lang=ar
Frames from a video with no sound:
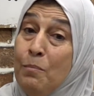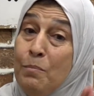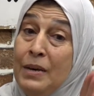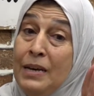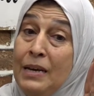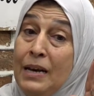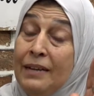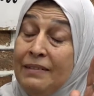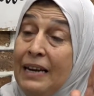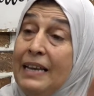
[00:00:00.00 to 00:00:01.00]

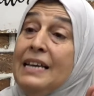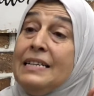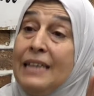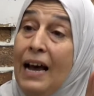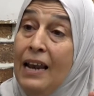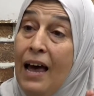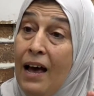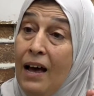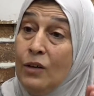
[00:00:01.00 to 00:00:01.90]
بالتركيز على